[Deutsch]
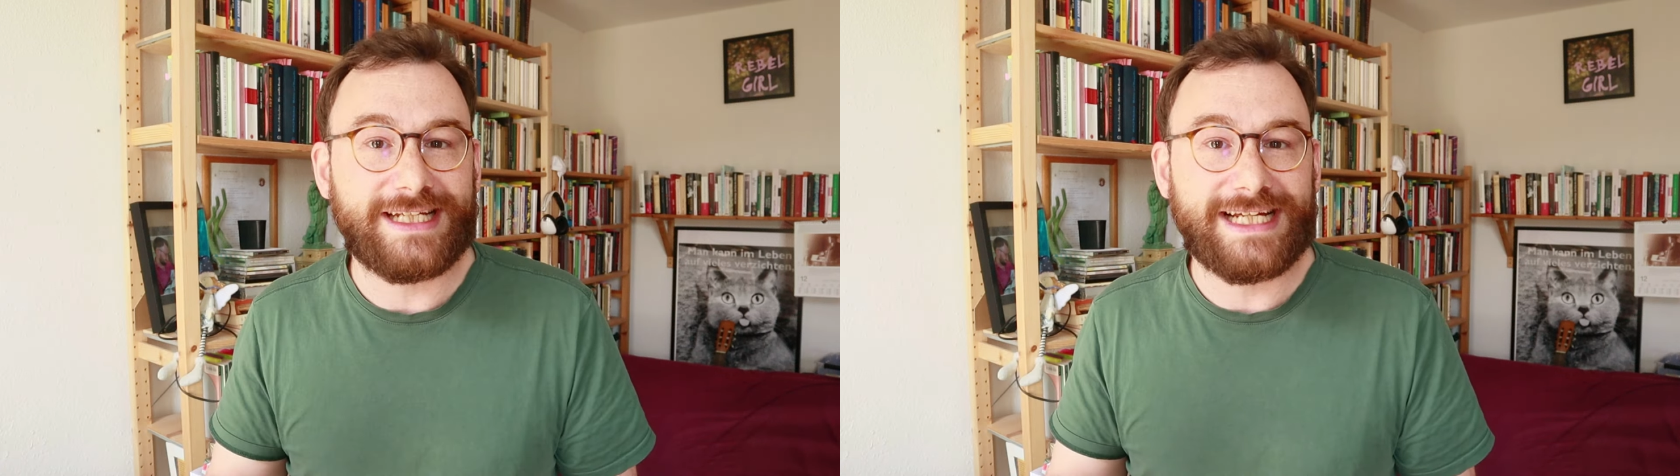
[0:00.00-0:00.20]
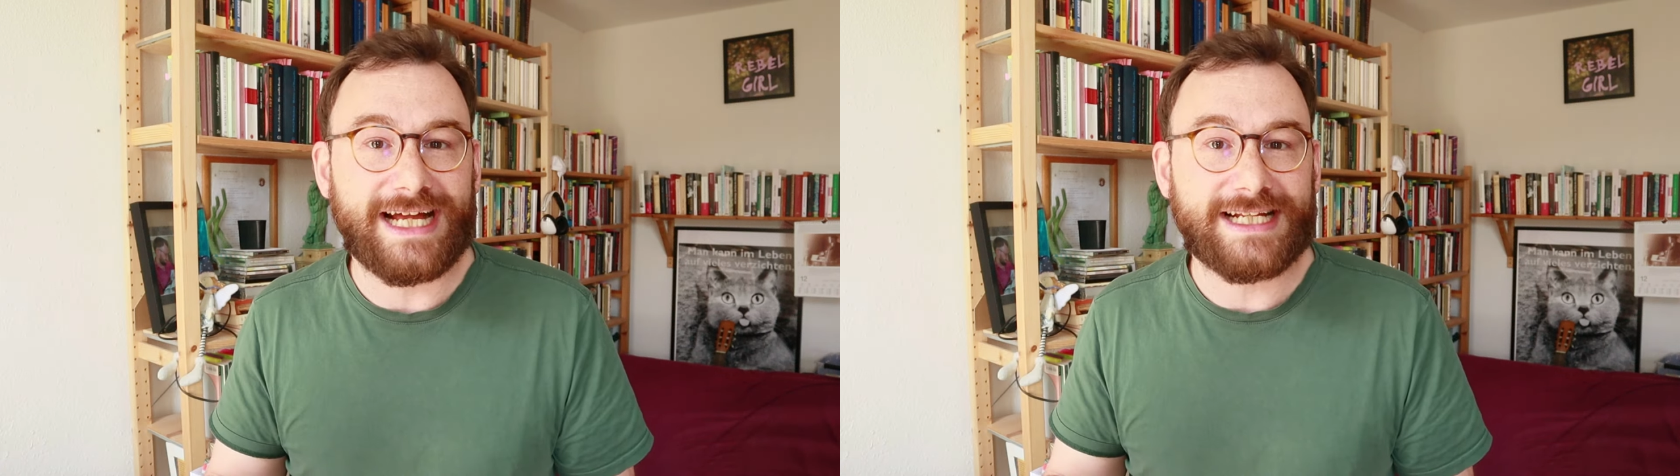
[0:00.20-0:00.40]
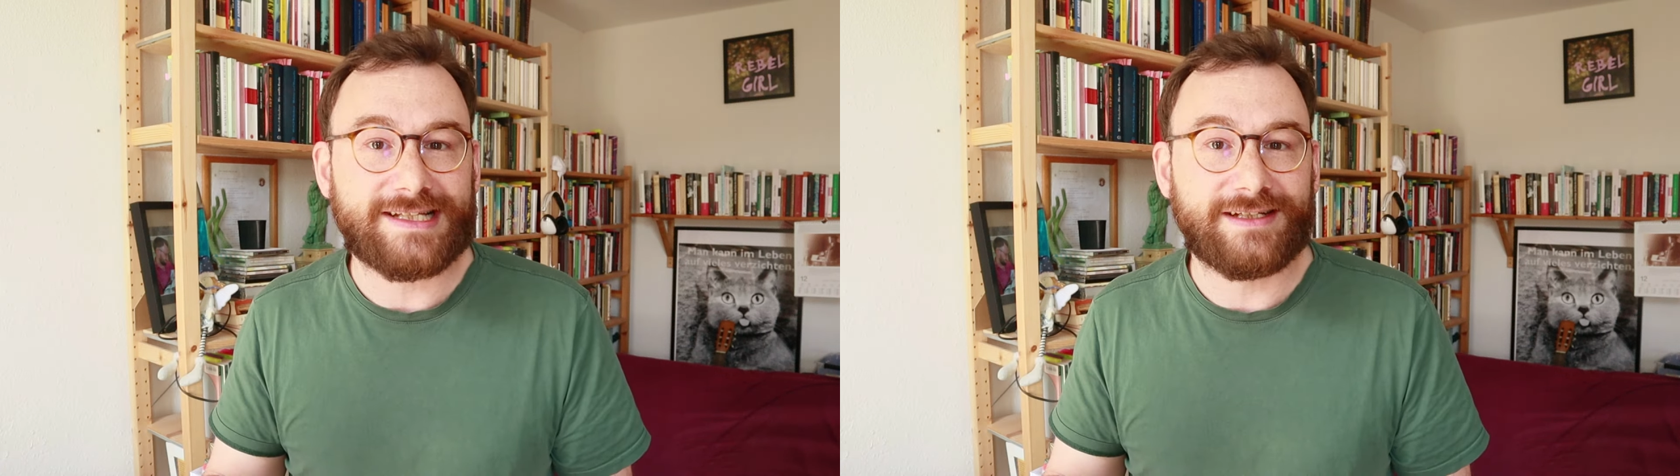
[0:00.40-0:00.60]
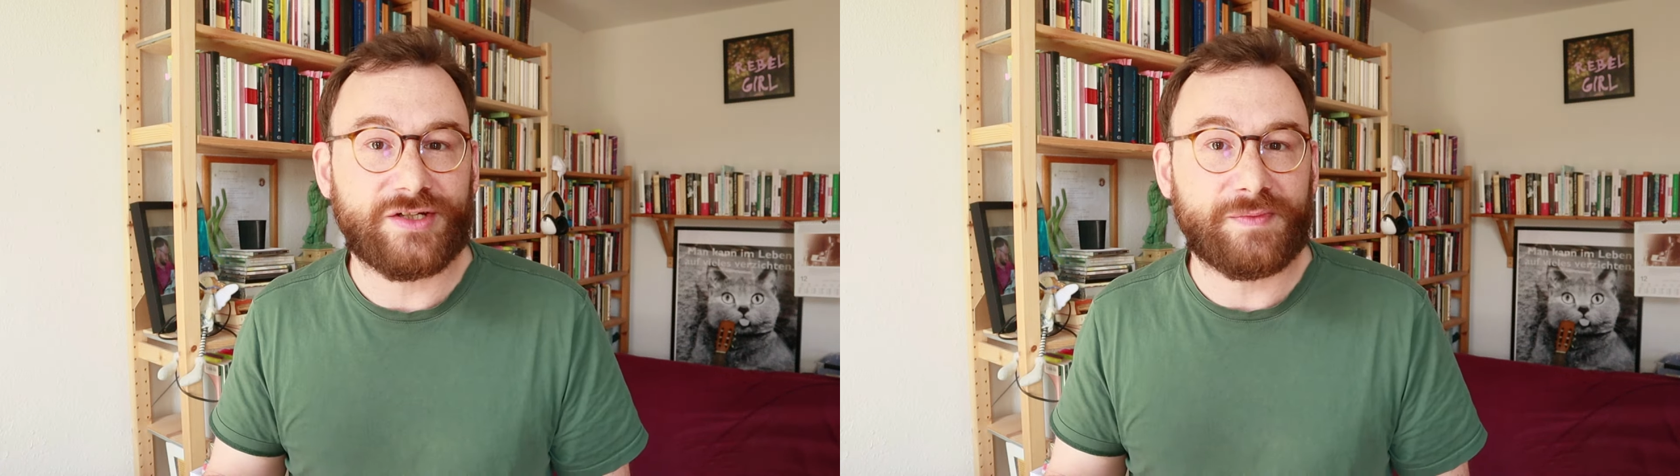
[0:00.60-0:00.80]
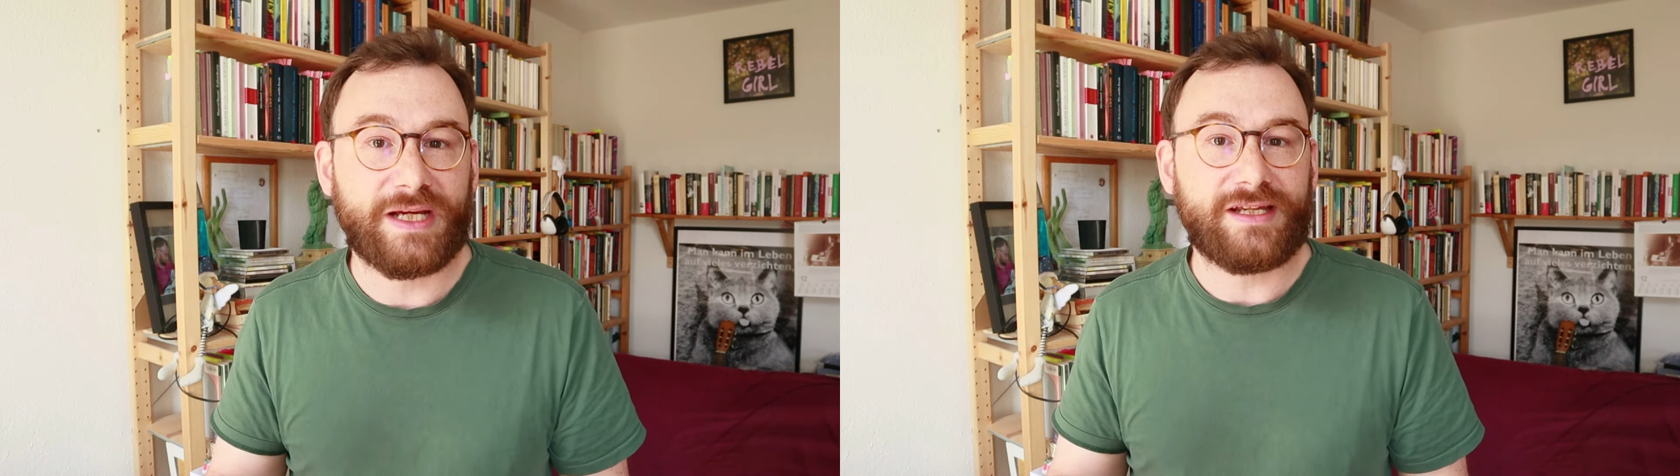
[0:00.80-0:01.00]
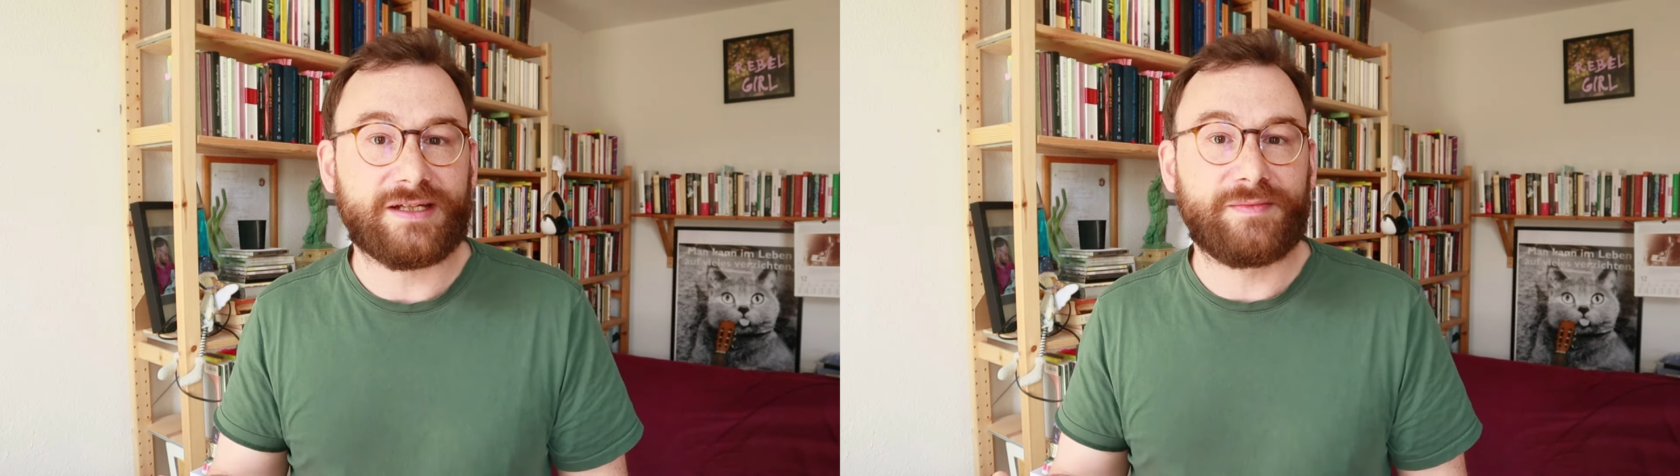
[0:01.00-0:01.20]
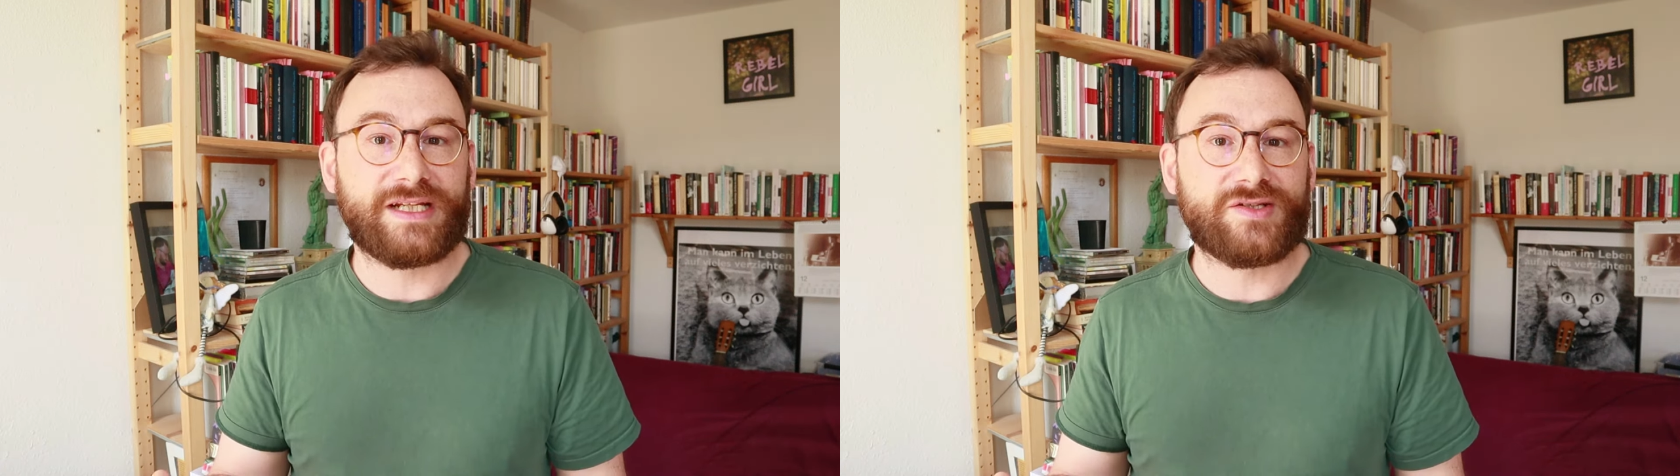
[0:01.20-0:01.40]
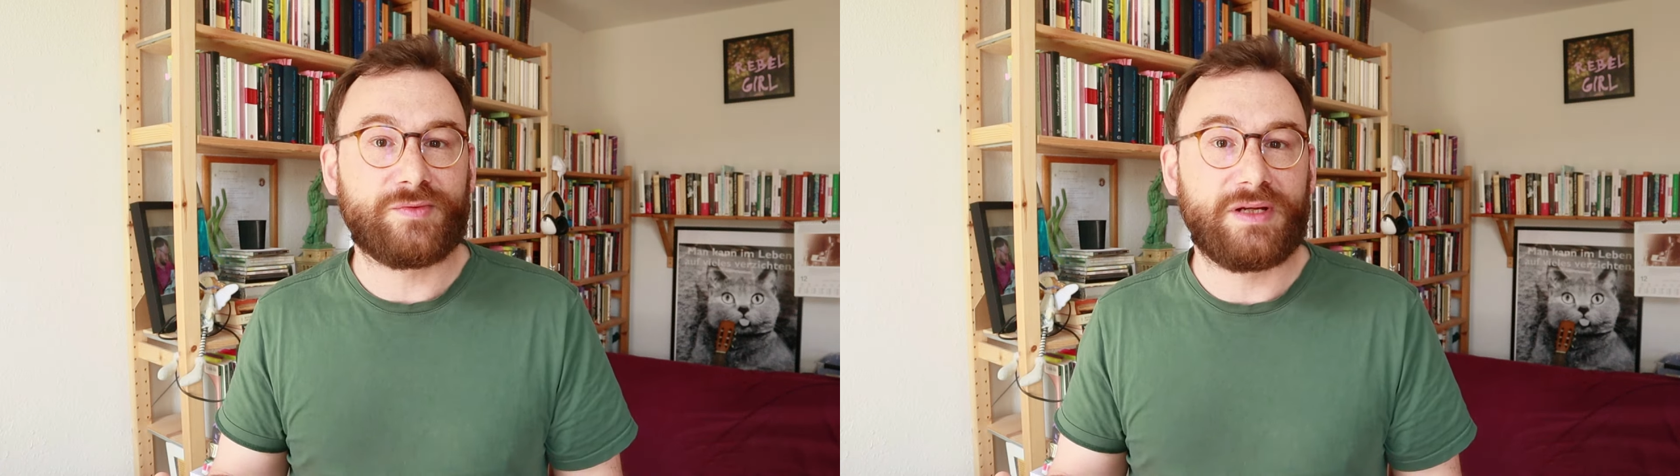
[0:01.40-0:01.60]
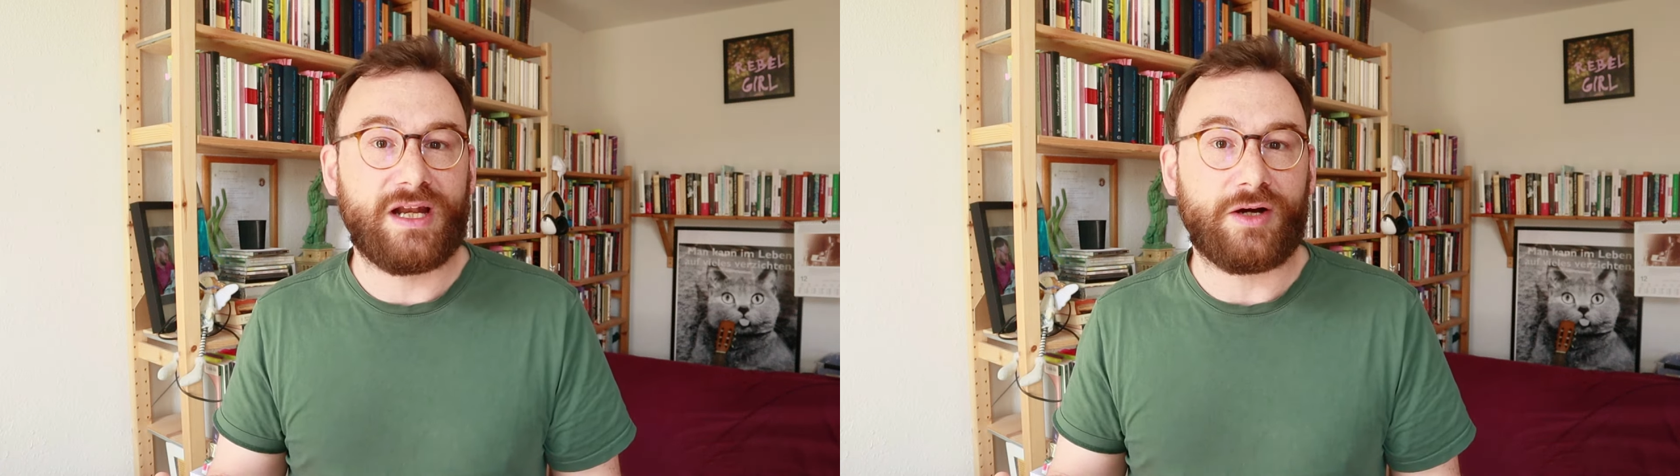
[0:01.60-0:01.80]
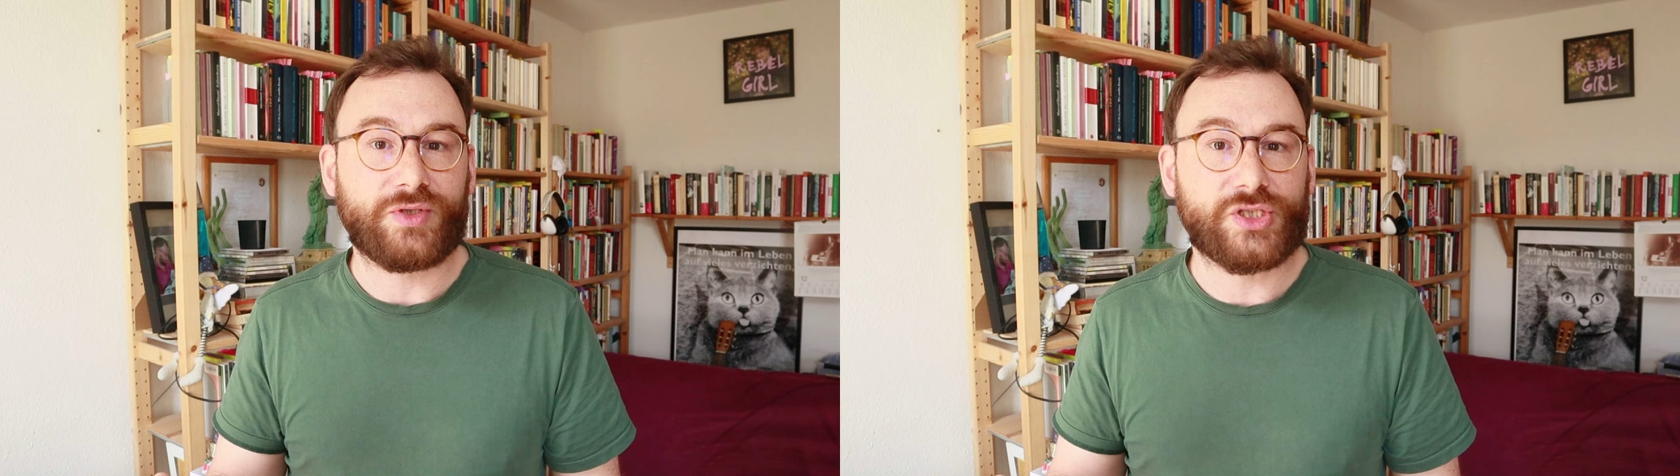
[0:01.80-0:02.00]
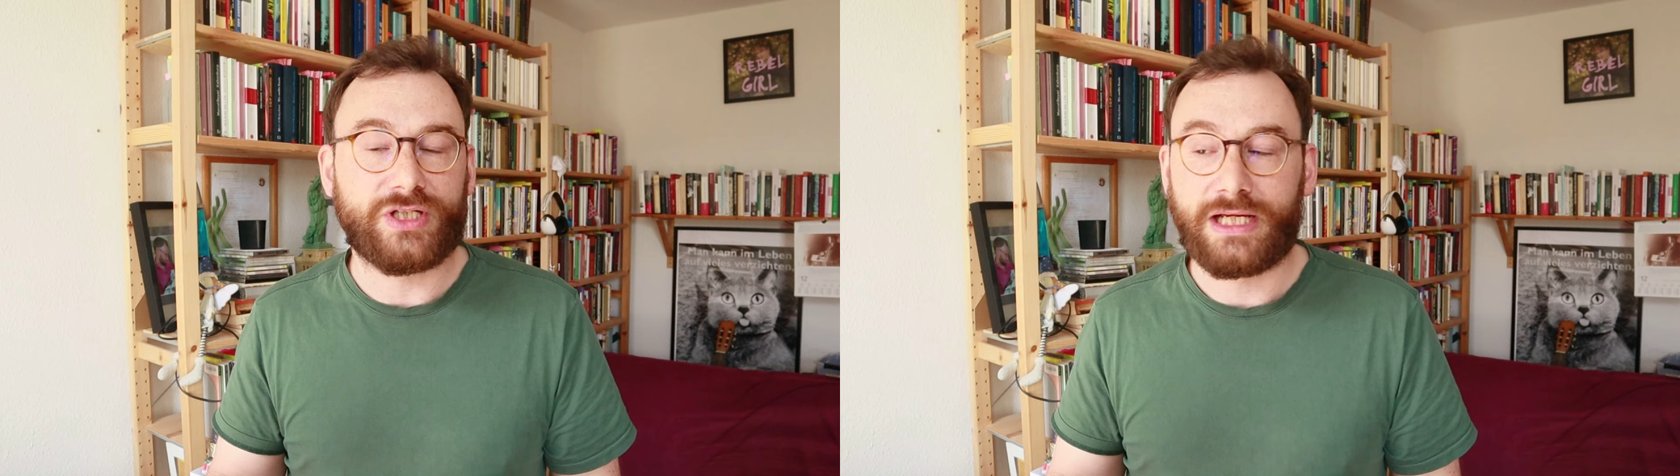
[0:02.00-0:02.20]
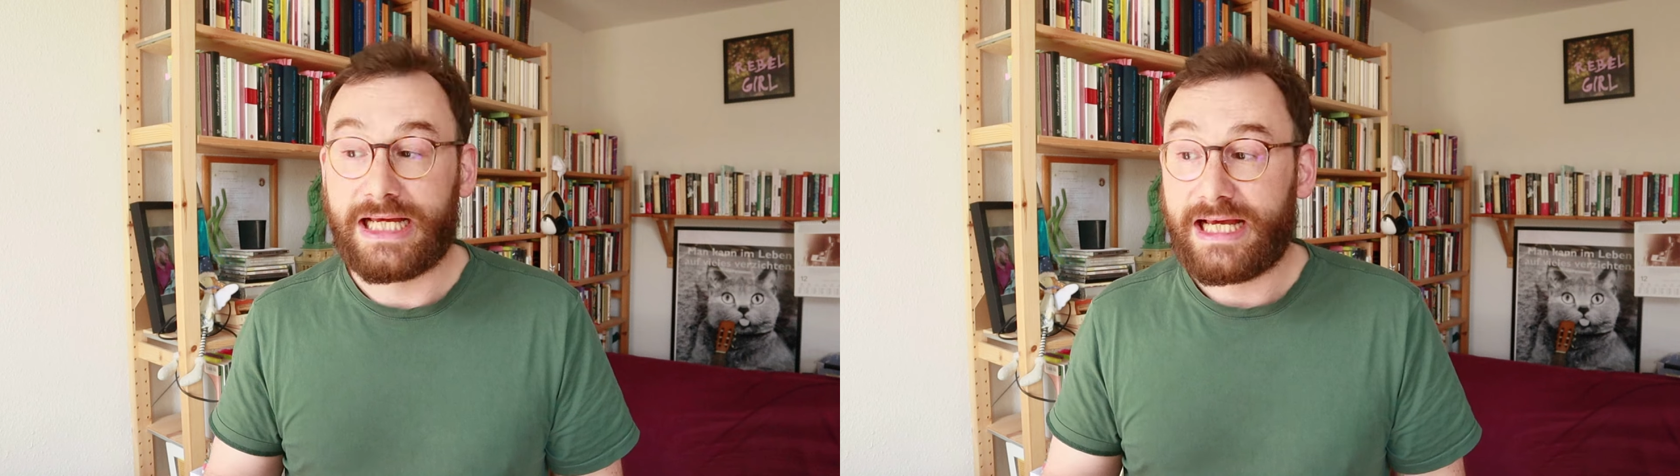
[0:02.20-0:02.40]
die ganzen Gespräche mit zu belauschen.